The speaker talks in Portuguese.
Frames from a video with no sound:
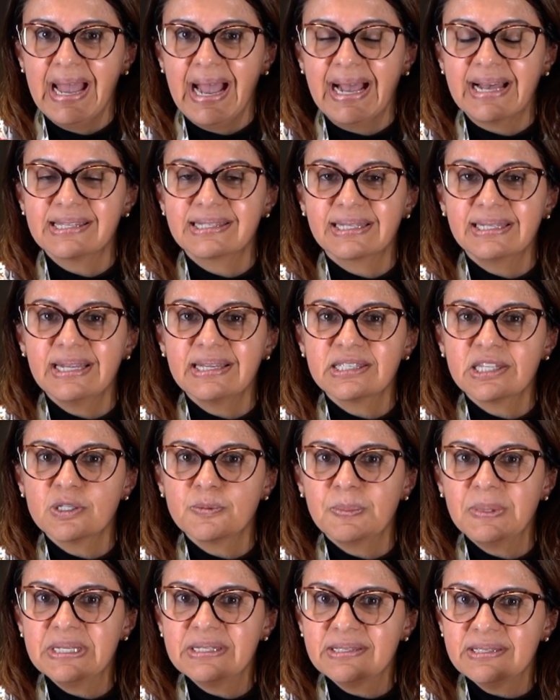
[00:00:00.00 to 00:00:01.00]
As
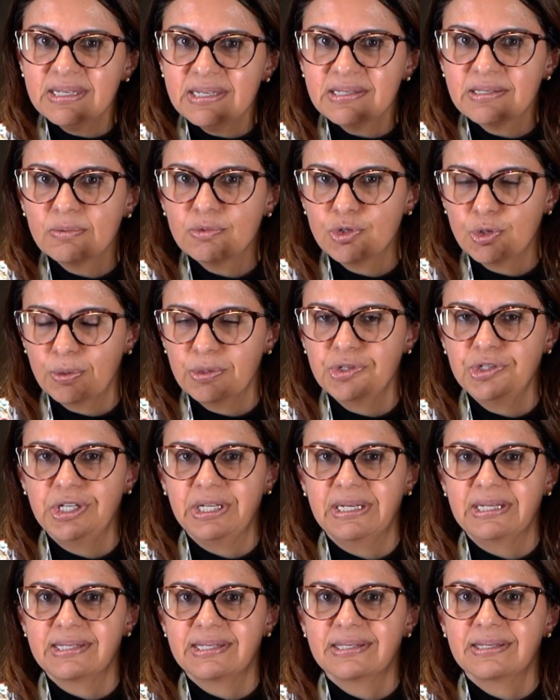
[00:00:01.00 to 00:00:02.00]
crianças precisam de
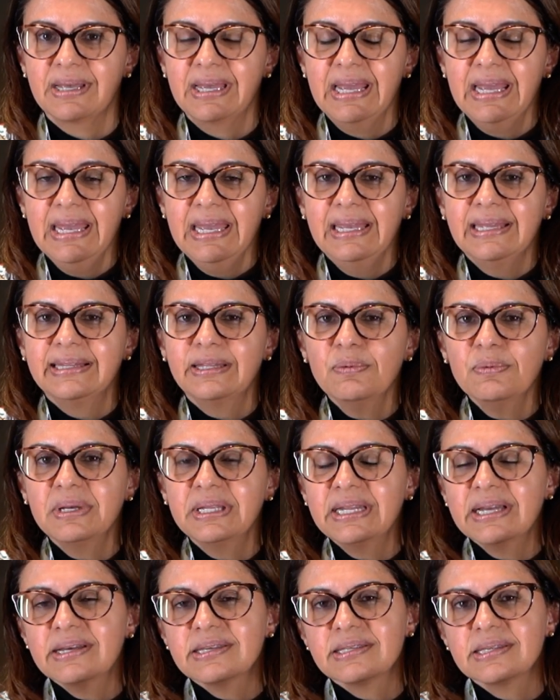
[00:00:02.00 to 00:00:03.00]
rotinas. Então,
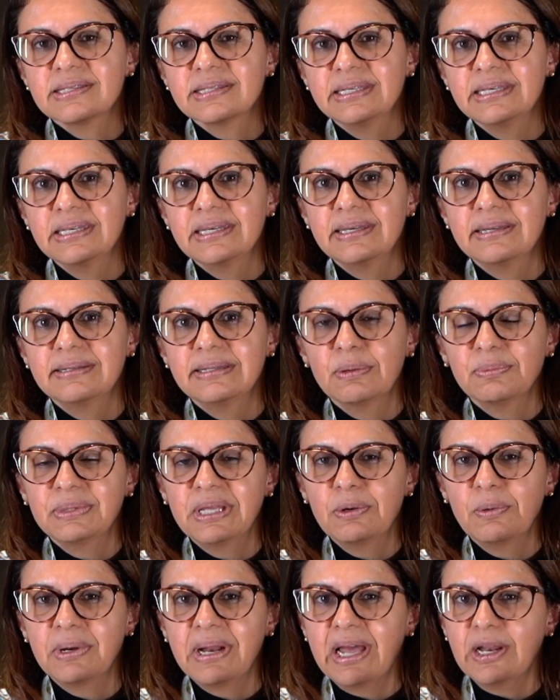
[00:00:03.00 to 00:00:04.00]
crianças que não
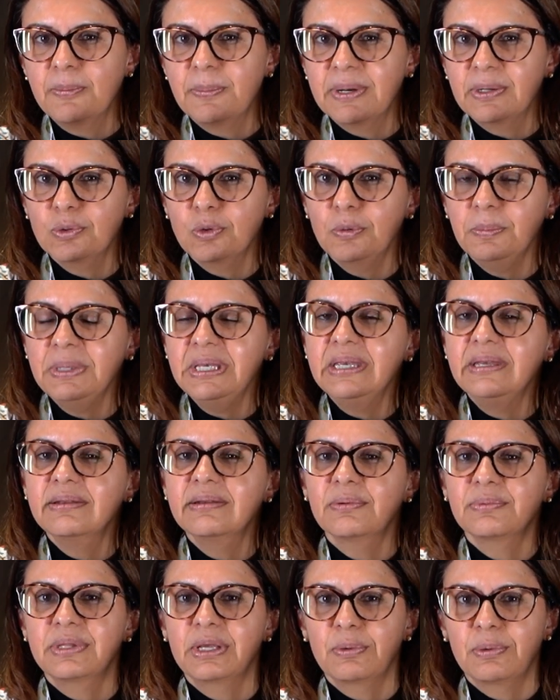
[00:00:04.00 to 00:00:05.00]
têm horário para dormir,
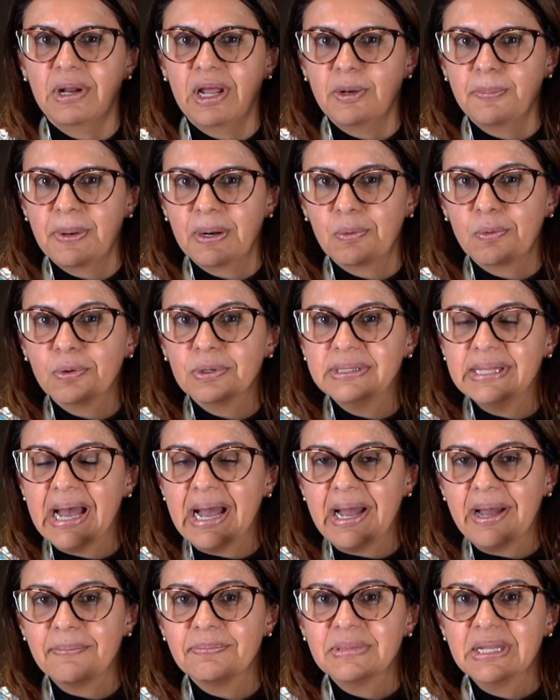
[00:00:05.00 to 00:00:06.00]
não têm horário para
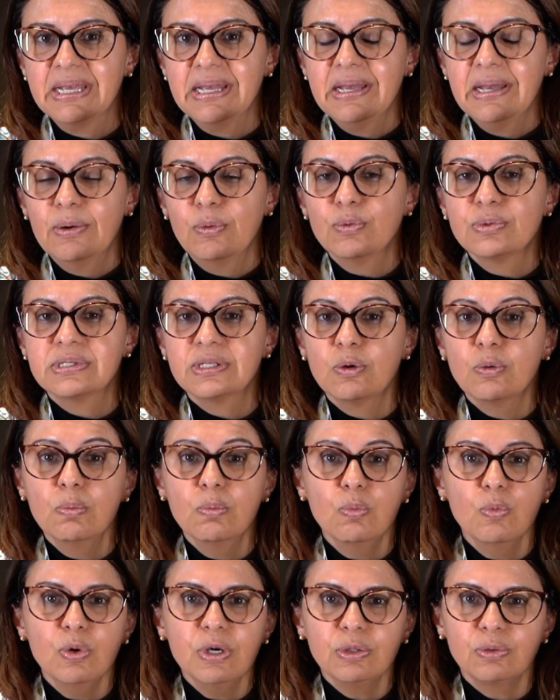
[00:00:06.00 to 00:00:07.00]
acordar, usam
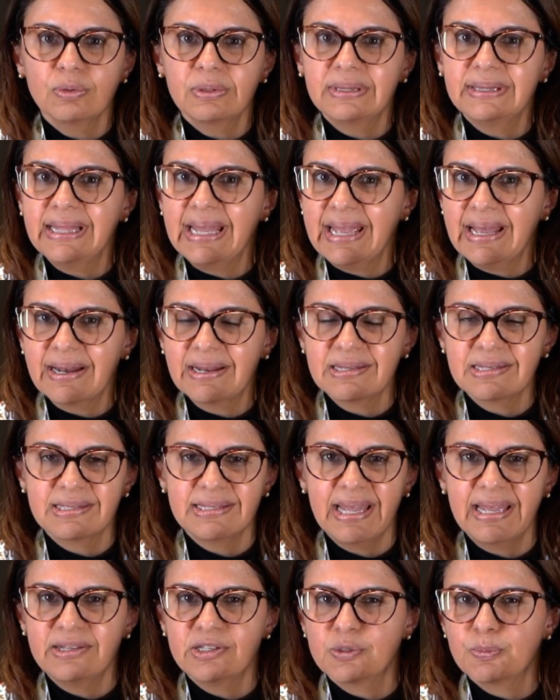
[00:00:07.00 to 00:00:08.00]
muito telas,
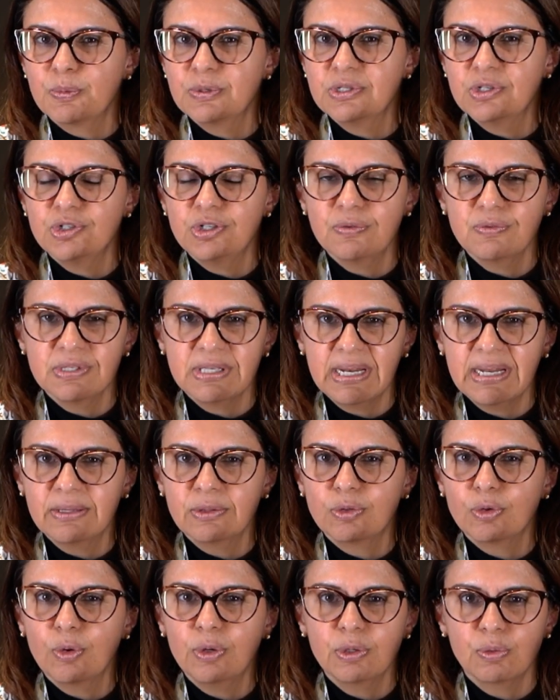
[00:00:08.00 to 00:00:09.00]
né, dispositivos
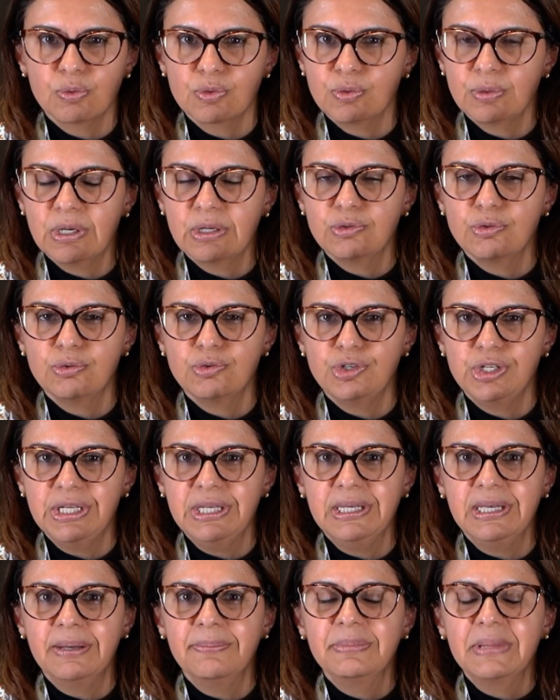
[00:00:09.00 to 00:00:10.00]
eletrônicos durante o
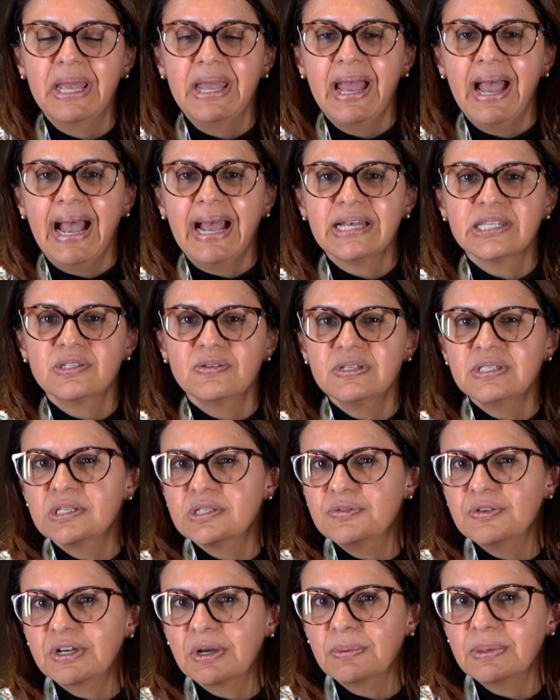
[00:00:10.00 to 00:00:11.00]
dia, às
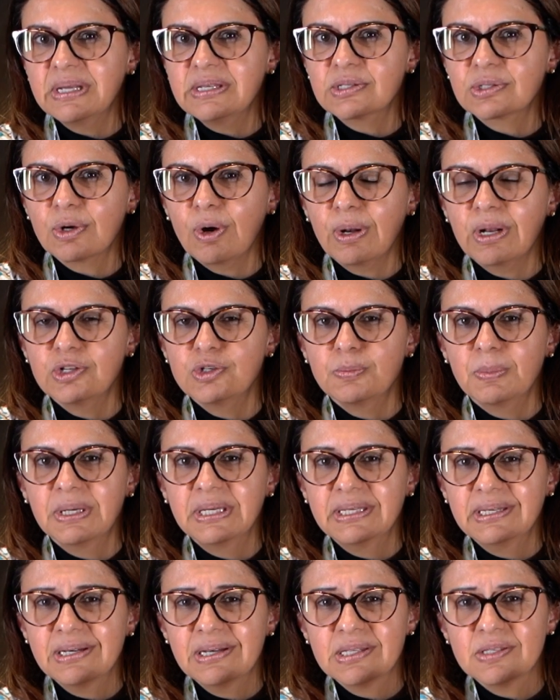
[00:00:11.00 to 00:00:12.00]
vezes ficam na escola de
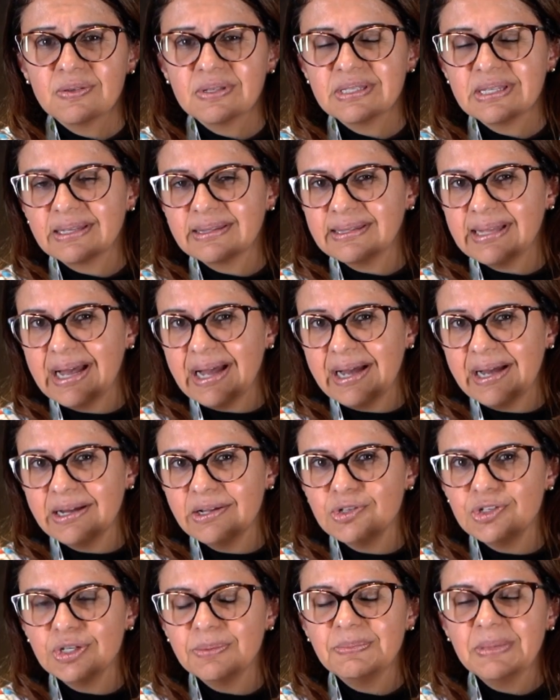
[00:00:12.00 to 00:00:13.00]
manhã, às vezes à
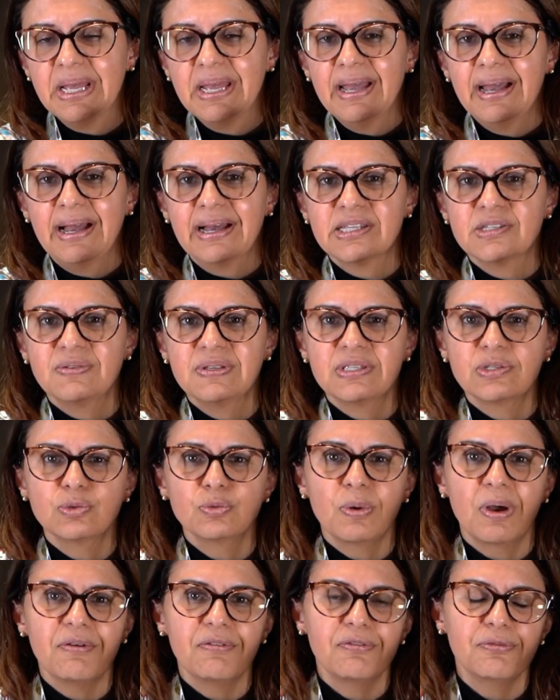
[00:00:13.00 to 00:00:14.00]
tarde, às vezes
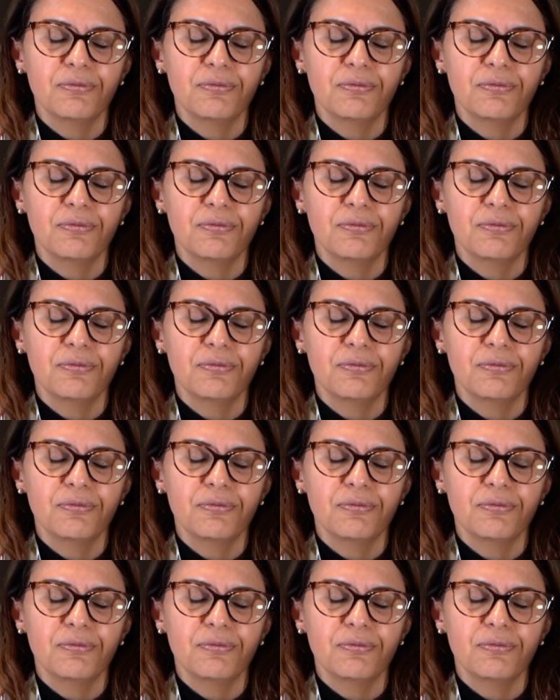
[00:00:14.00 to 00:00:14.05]
num